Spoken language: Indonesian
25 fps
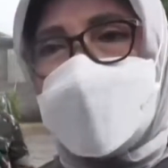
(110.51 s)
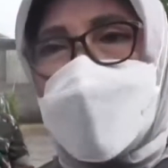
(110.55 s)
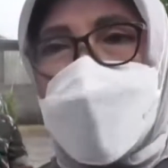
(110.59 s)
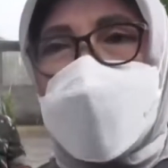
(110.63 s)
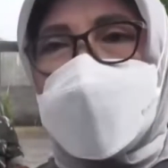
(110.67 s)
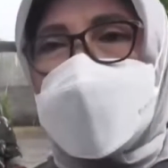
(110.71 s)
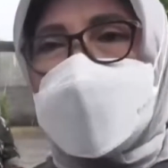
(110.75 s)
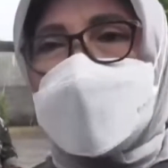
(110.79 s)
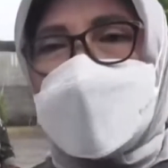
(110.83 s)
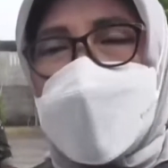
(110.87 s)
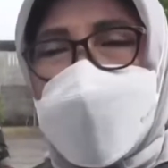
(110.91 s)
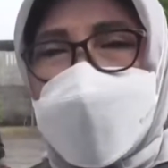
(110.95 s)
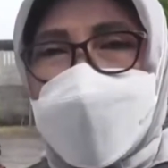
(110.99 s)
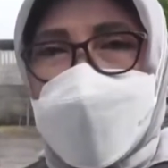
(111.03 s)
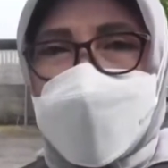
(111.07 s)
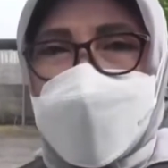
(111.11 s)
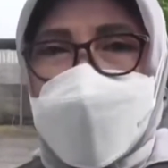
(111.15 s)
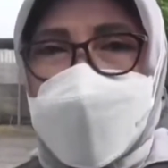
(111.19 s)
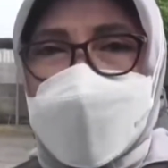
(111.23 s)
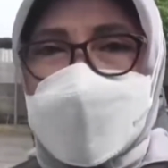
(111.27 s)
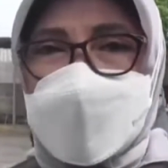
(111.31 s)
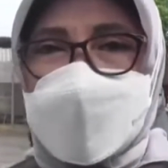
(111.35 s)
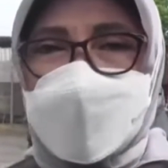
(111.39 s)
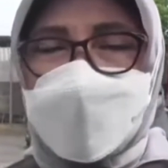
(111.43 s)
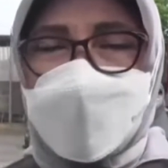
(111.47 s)
Itu yang kita
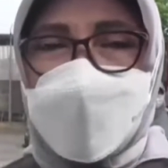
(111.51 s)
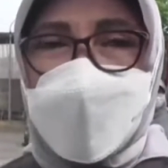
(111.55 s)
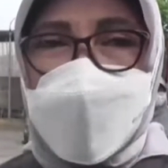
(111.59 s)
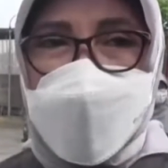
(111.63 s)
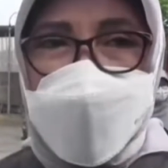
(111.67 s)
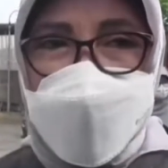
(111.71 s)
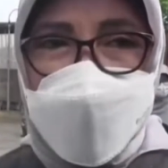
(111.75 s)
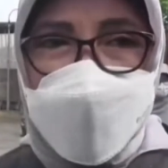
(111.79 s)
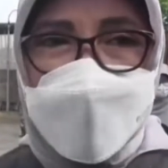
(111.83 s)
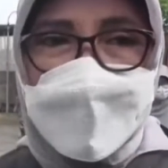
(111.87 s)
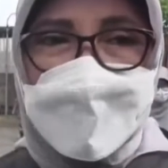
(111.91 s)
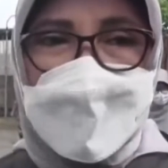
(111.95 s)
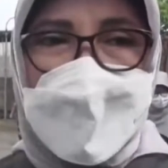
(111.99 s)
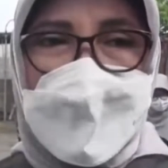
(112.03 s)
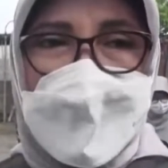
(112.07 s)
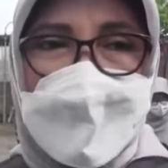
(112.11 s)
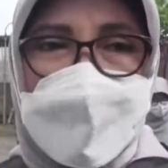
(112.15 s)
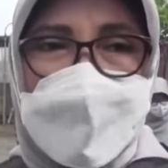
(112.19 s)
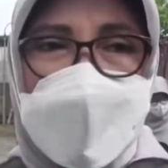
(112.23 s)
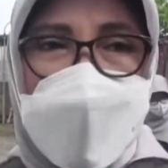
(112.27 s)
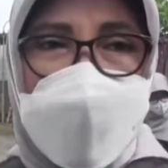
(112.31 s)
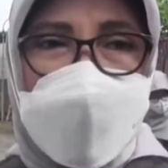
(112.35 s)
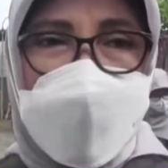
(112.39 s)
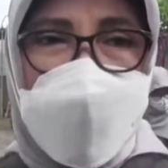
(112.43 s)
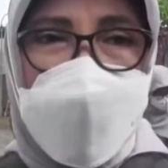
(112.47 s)
harapkan semua
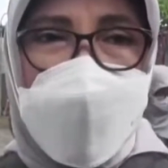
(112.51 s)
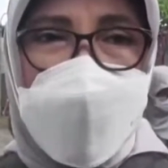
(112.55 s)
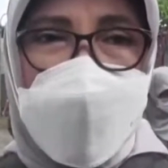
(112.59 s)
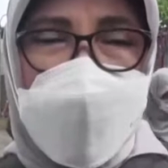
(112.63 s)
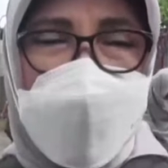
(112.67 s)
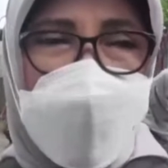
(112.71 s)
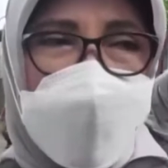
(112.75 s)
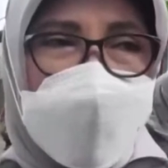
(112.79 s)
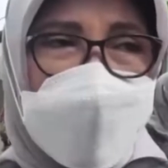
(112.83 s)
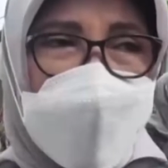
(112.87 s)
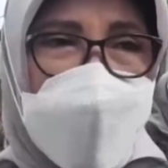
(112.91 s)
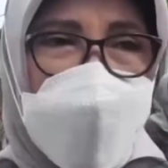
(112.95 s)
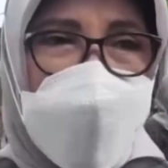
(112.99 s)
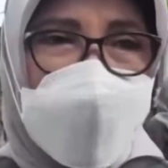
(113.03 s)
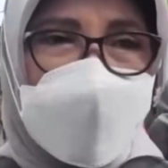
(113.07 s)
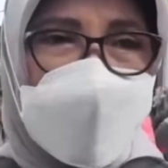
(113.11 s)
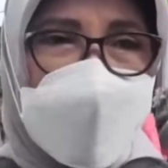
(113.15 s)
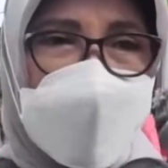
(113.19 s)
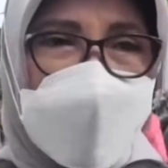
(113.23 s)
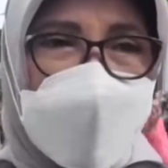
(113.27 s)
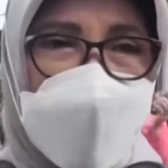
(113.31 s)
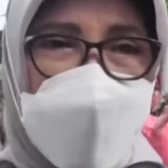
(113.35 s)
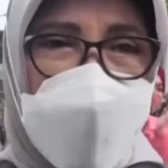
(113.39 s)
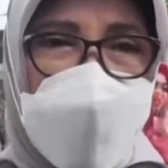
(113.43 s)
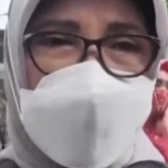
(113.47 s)
dan hal-hal yang
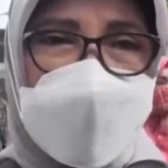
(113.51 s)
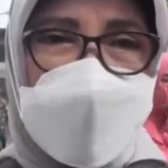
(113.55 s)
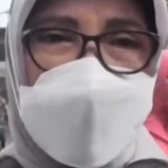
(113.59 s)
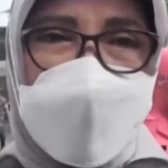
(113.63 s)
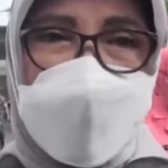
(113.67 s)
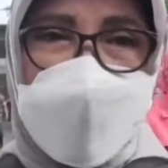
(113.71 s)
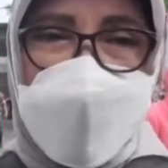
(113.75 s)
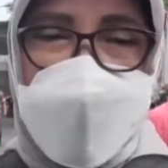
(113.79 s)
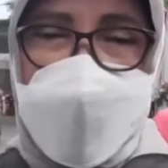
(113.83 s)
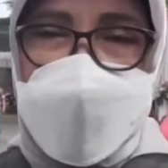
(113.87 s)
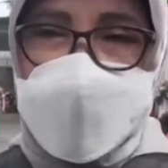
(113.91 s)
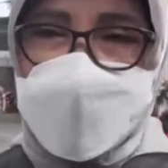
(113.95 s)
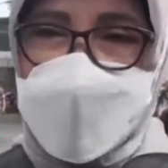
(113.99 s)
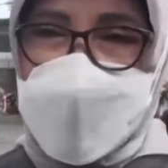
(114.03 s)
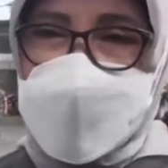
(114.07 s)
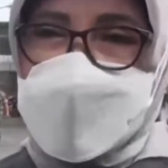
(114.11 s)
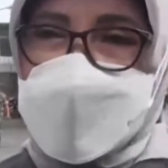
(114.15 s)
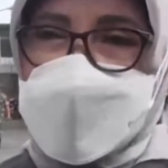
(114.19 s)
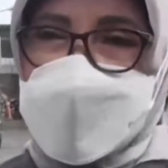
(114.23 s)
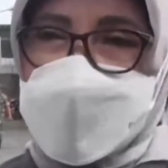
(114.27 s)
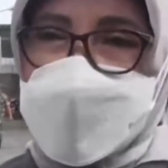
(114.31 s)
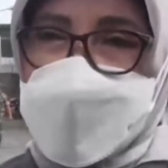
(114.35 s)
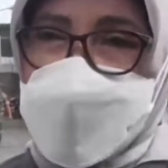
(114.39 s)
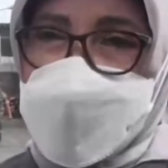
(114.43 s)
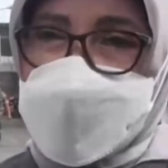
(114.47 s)
harus diperhatikan
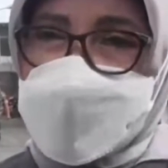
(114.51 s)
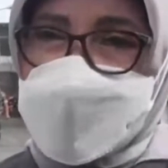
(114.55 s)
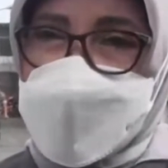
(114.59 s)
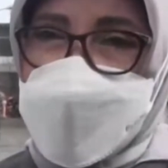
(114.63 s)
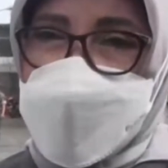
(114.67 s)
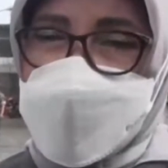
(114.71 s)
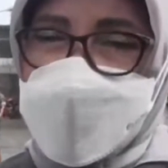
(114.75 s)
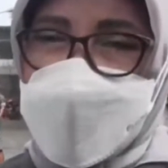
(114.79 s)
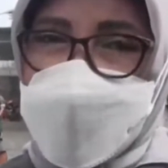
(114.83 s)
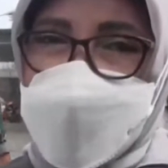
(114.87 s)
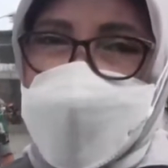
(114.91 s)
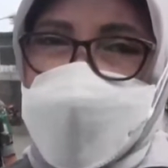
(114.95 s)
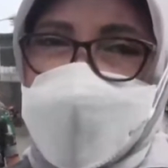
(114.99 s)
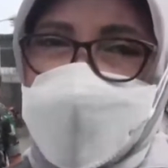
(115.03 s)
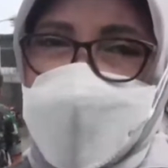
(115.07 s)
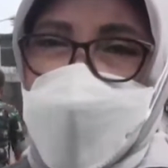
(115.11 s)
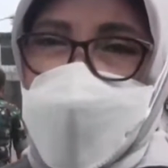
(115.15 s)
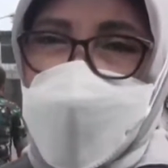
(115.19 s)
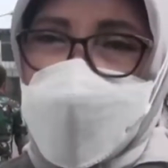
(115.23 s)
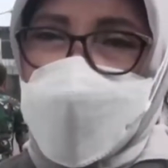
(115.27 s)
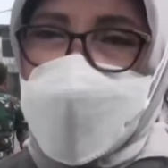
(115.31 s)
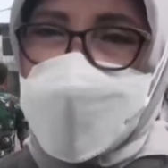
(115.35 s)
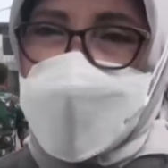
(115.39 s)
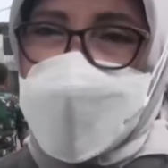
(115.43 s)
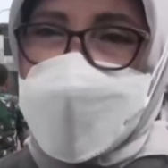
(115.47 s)
pastinya saya
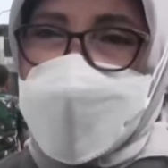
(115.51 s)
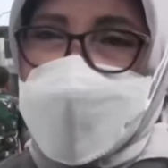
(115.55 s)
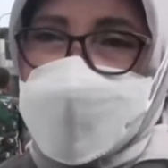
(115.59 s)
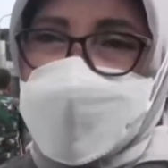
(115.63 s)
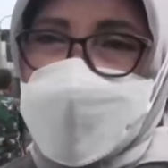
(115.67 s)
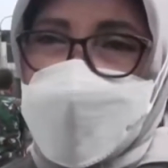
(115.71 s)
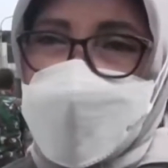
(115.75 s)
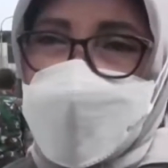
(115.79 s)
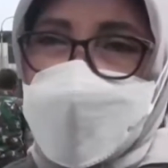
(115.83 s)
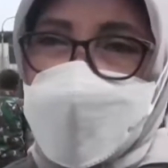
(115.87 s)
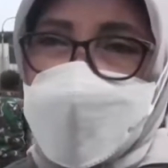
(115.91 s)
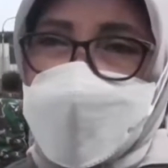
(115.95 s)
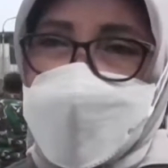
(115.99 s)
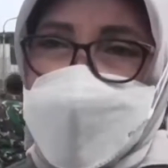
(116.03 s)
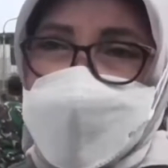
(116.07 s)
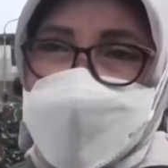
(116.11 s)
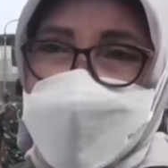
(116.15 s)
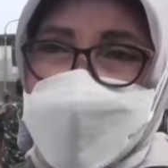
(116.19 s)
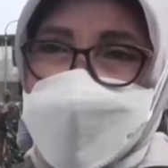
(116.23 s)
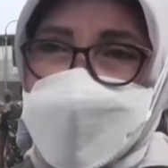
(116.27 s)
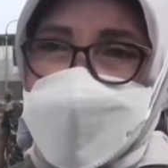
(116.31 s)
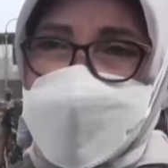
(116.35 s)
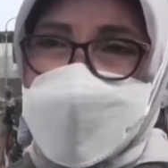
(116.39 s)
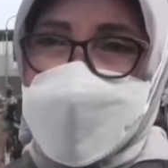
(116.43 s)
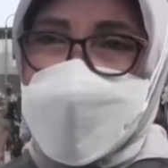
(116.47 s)
menghimbau kepada seluruh
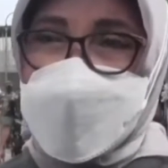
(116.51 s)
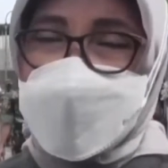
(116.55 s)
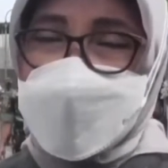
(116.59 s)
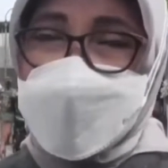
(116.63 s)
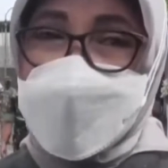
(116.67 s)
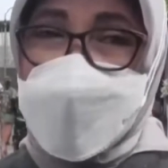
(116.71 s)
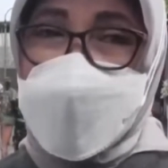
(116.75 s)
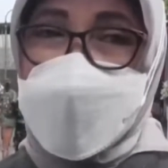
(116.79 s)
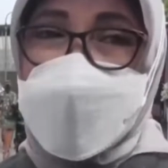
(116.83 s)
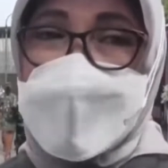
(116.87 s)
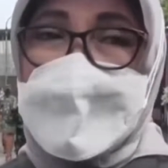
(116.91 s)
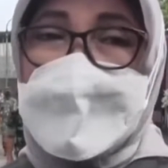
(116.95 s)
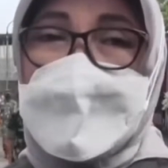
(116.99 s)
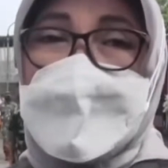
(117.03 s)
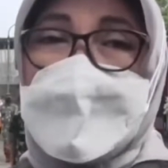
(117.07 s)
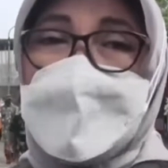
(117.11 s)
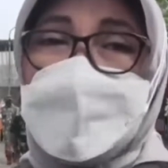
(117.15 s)
masyarakat yang